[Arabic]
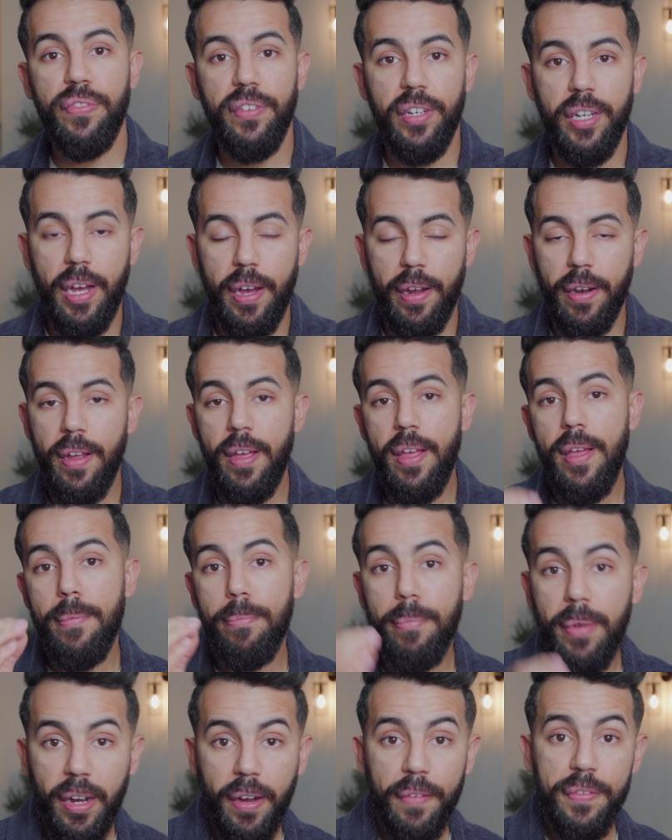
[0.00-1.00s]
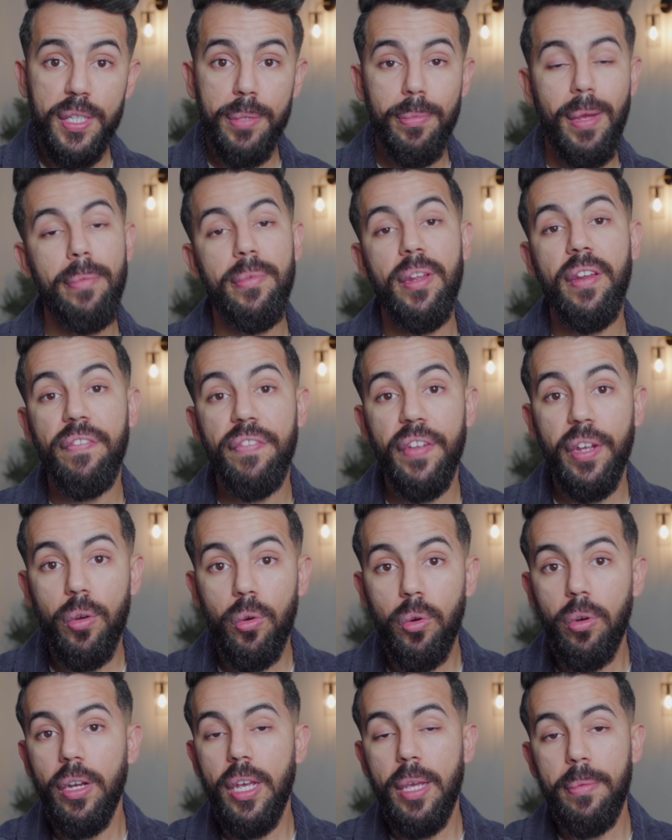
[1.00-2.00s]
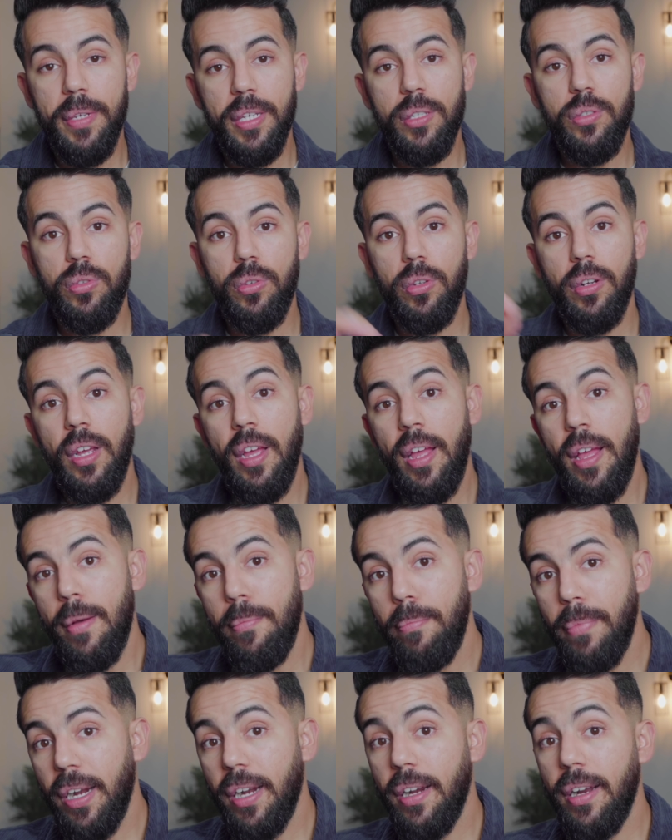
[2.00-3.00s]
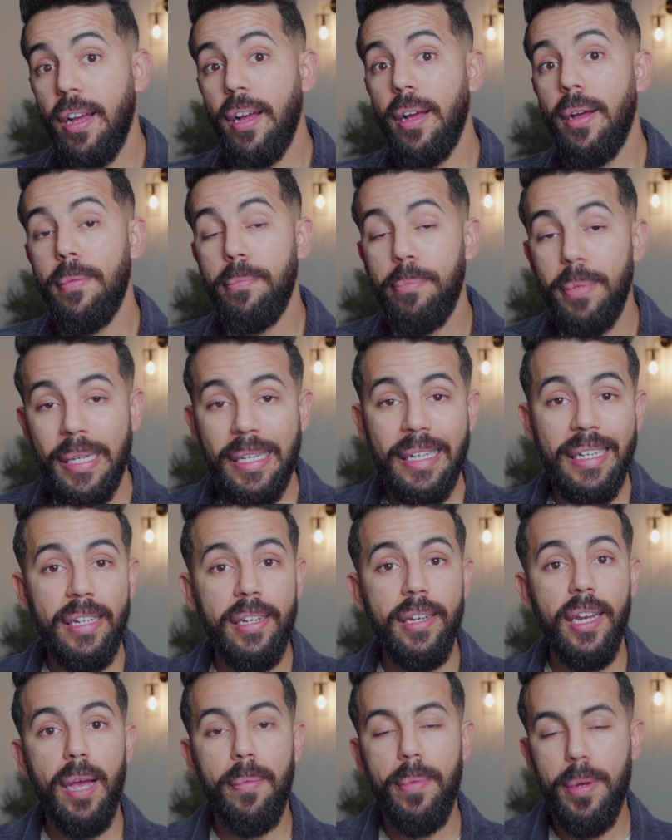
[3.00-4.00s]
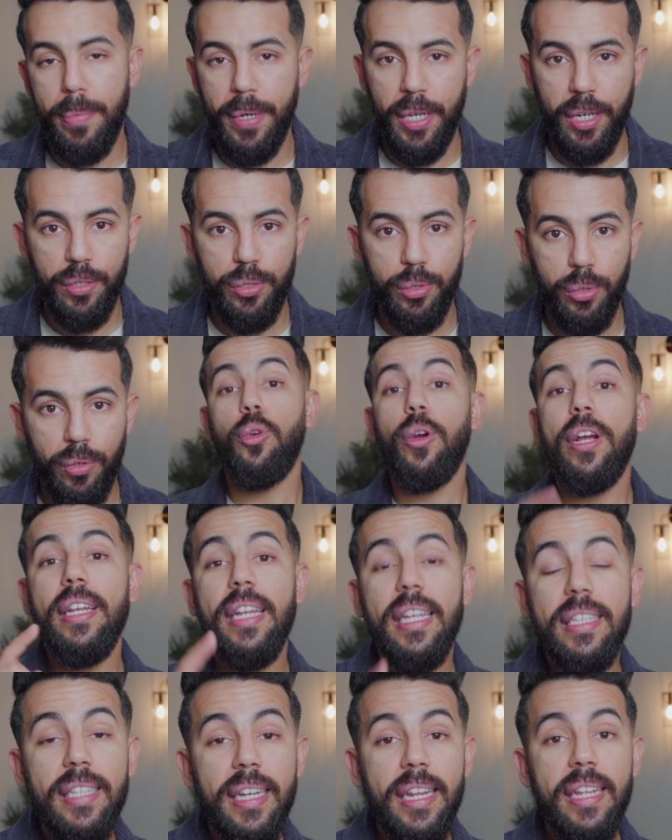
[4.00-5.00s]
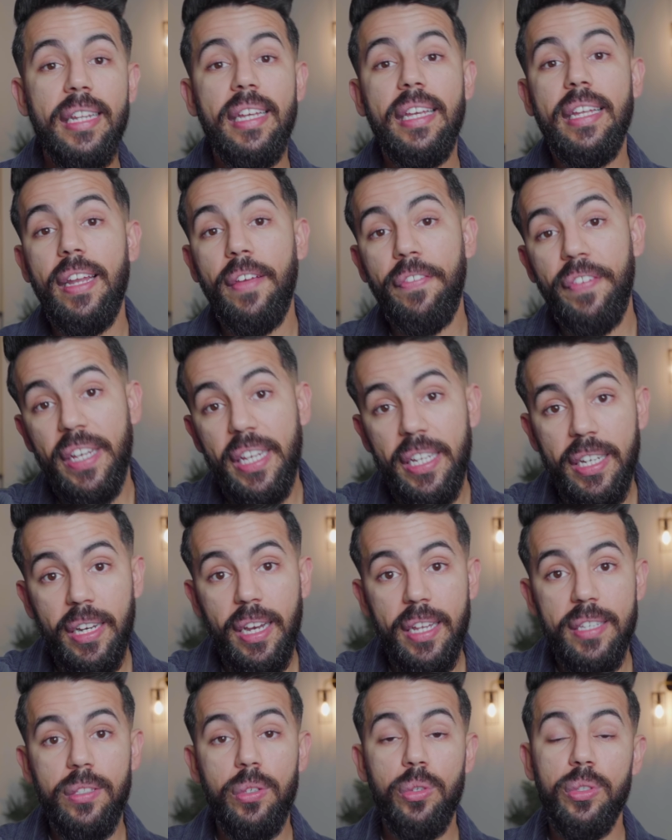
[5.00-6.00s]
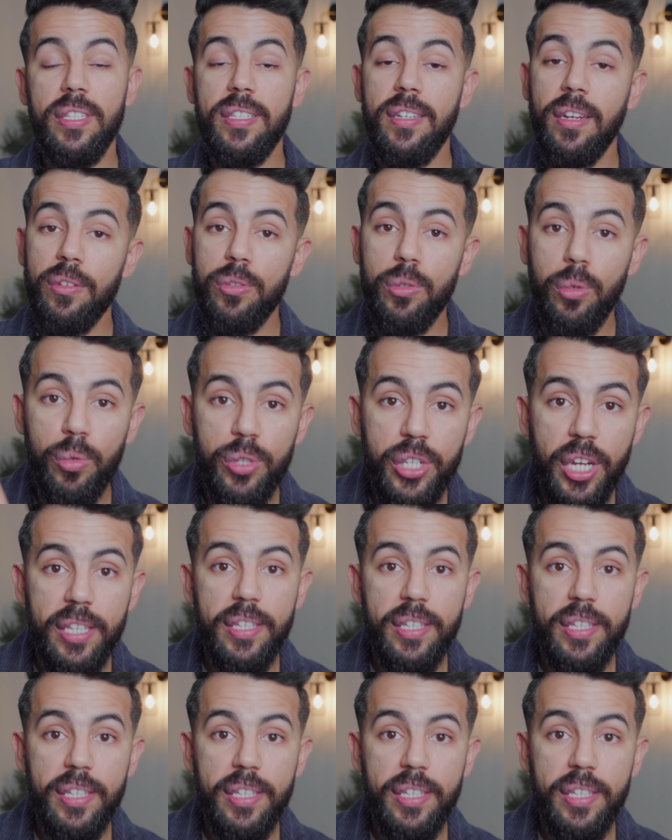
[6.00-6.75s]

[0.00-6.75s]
في النهار مره في الصباح ملي نفيقوا اي بيان سور مره بالليل قبل ما نعسوا دونك هنا الدراري هنا فين كاين لاستيوس خصنا نغسلوا الوجه